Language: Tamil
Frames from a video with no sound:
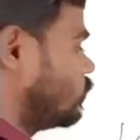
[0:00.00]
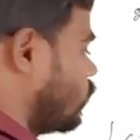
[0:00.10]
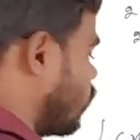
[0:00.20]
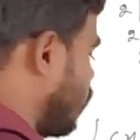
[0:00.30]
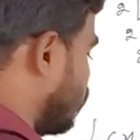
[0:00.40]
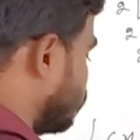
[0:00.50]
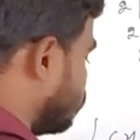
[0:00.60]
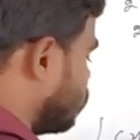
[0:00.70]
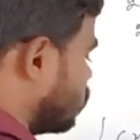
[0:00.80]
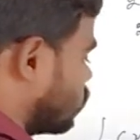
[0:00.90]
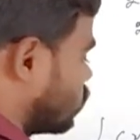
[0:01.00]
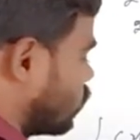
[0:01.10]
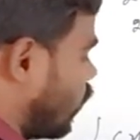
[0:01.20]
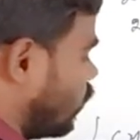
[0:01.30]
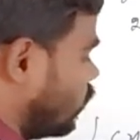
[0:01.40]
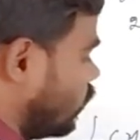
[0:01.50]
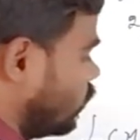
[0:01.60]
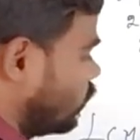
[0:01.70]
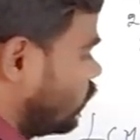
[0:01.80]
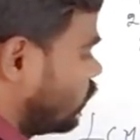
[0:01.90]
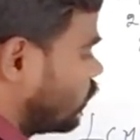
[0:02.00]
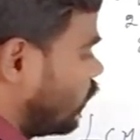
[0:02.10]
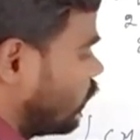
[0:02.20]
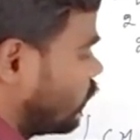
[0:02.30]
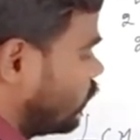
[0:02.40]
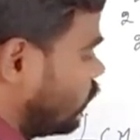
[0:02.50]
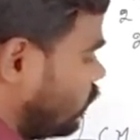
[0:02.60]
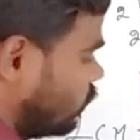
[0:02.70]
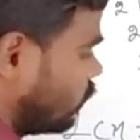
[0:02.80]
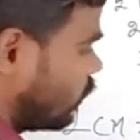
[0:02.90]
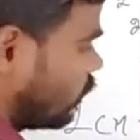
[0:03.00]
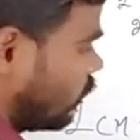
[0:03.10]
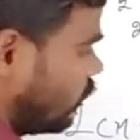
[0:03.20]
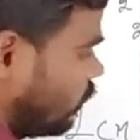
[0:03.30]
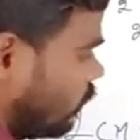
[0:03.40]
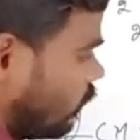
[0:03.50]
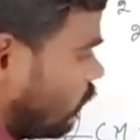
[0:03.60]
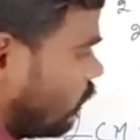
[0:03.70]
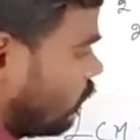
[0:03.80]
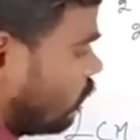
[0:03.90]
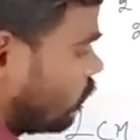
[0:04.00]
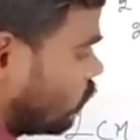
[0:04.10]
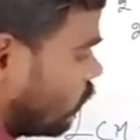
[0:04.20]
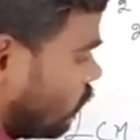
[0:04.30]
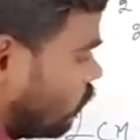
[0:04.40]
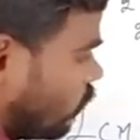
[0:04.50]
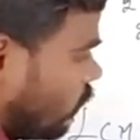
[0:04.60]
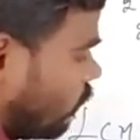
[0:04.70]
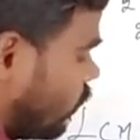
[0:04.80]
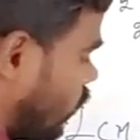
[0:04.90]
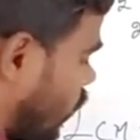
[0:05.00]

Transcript: சரிங்களா நாலு நாலு ரெண்டு எட்டு மூணு மூணு இருபத்தி